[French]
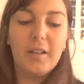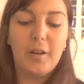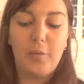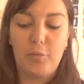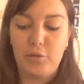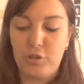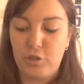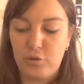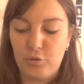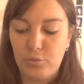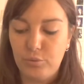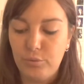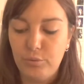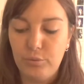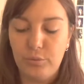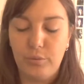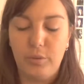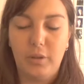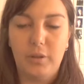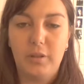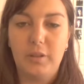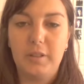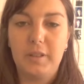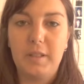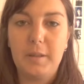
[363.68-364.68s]
j'ai tout eu,
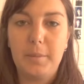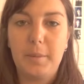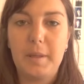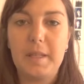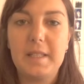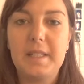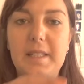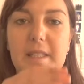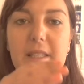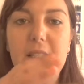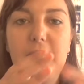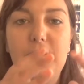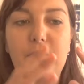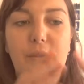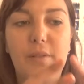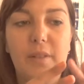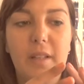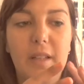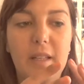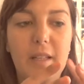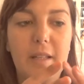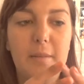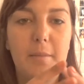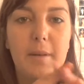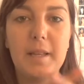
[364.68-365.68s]
hein. Dépressif
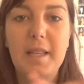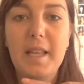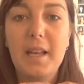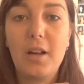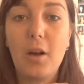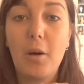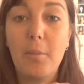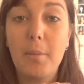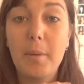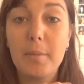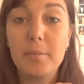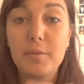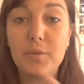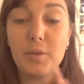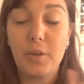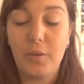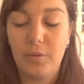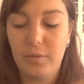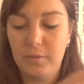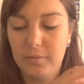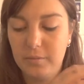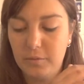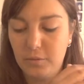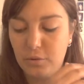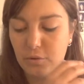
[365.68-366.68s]
et maniaque en même temps.
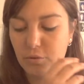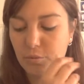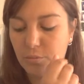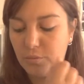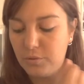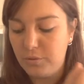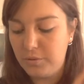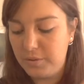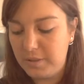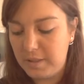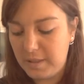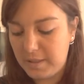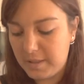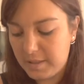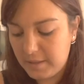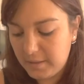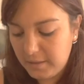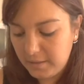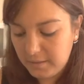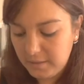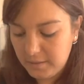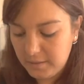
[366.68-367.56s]
Je vous montre le dessin.